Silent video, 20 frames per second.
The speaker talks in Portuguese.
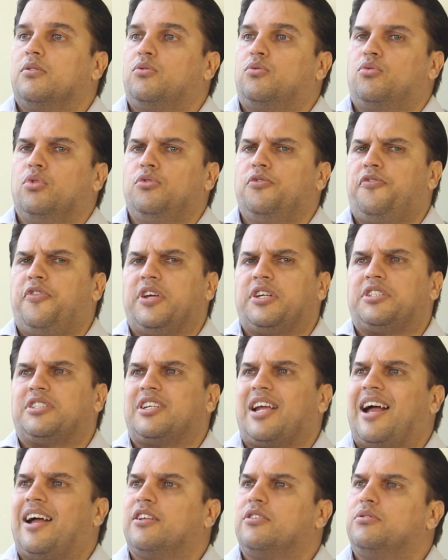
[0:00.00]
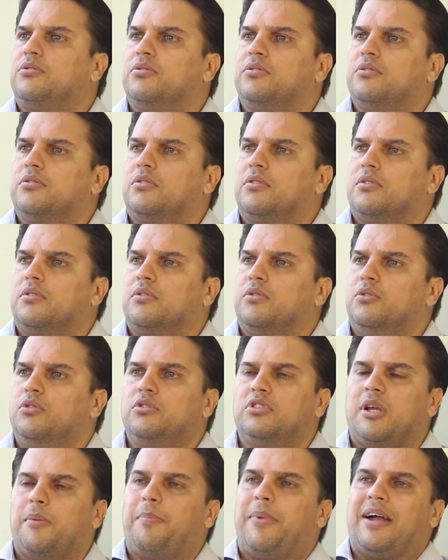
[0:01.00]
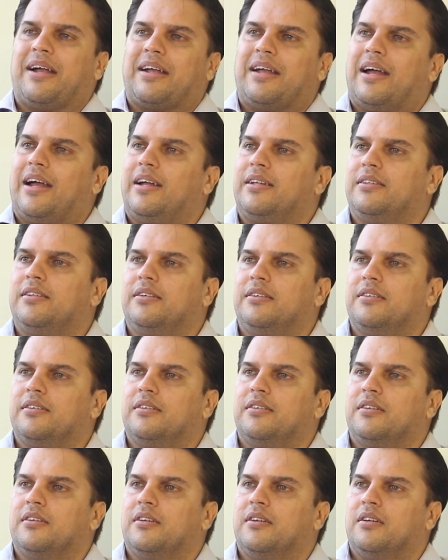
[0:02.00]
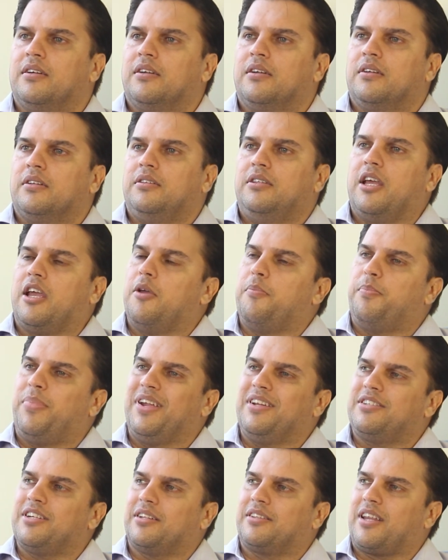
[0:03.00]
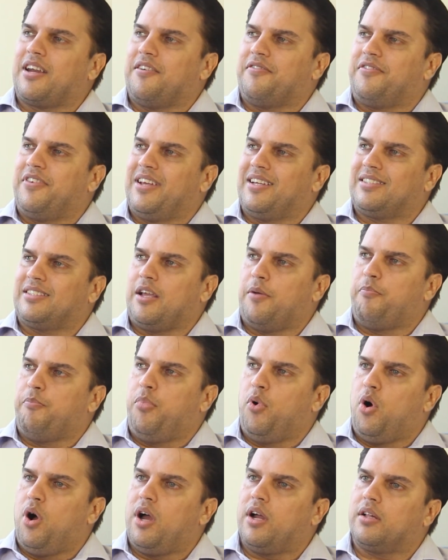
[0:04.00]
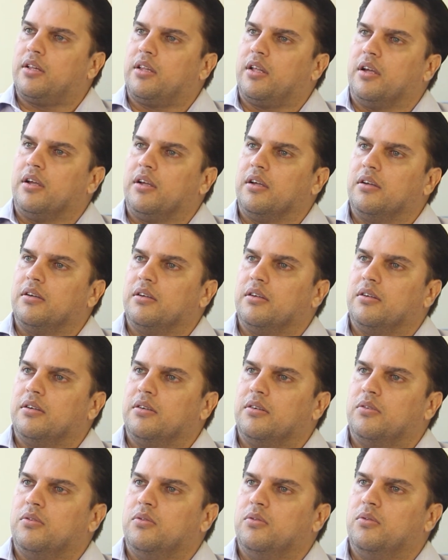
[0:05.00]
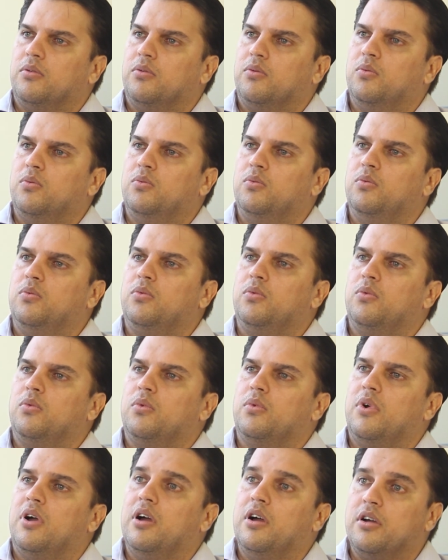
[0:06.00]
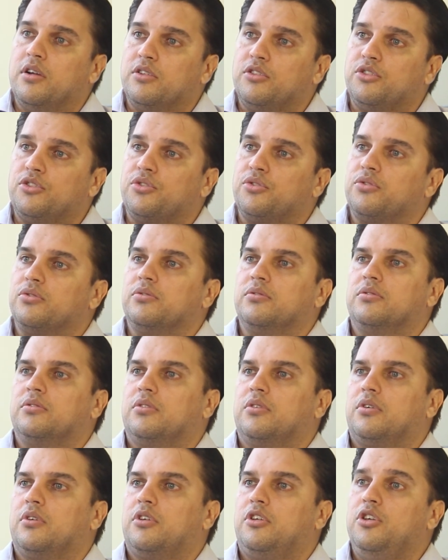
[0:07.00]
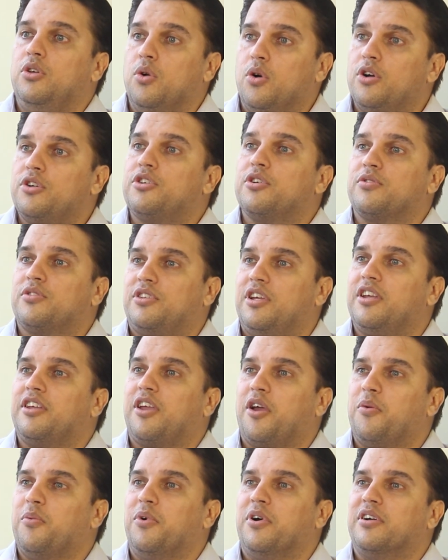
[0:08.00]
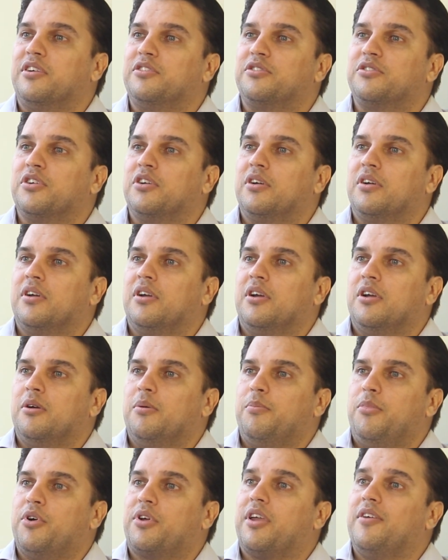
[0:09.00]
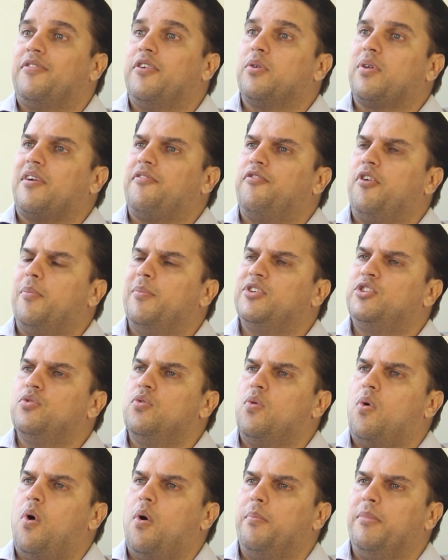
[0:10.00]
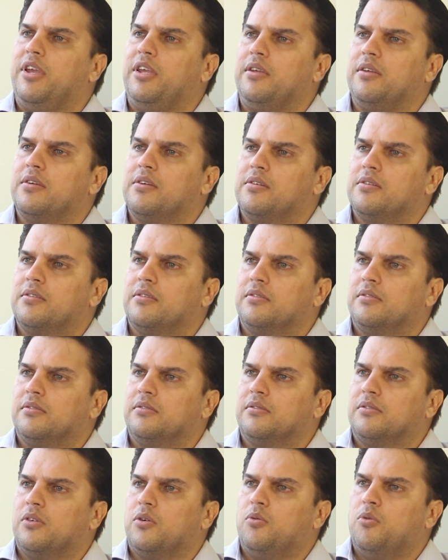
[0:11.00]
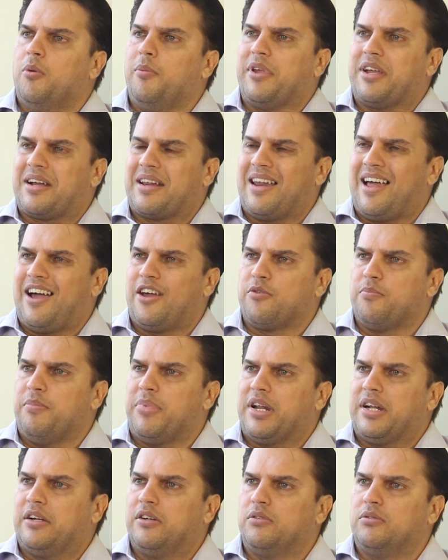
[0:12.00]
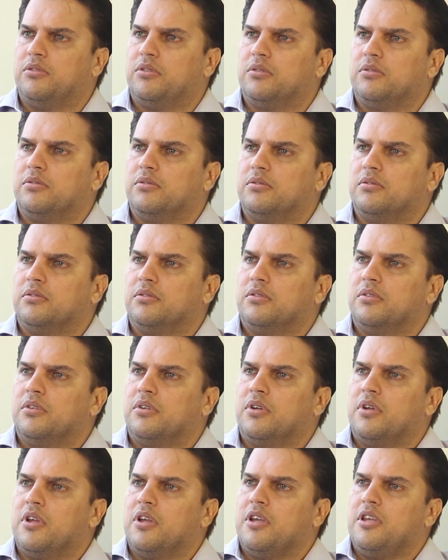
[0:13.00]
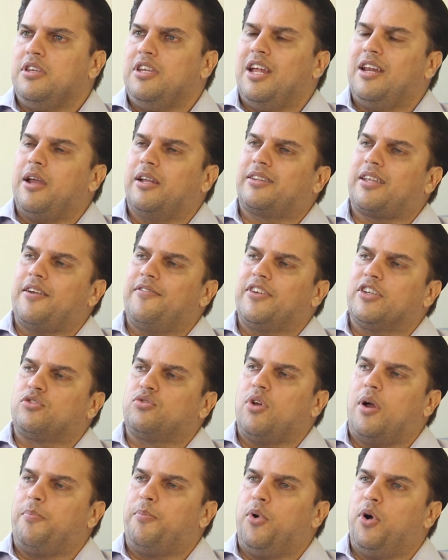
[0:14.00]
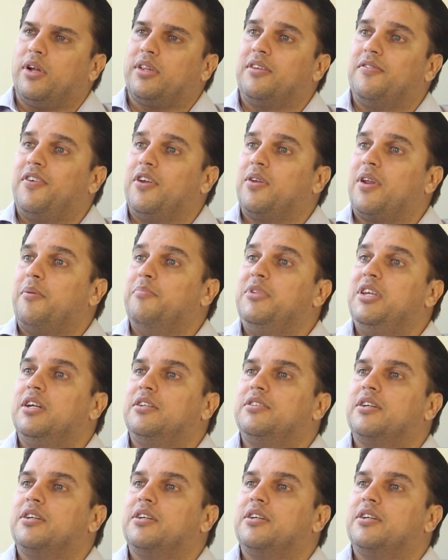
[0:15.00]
tudo fechado, luz apagada, de repente atravessa a porta um anjo, que hoje eu sei que é um anjo, porque veio na forma de um homem, um homem claro, branco, e ele atravessou a porta e veio na minha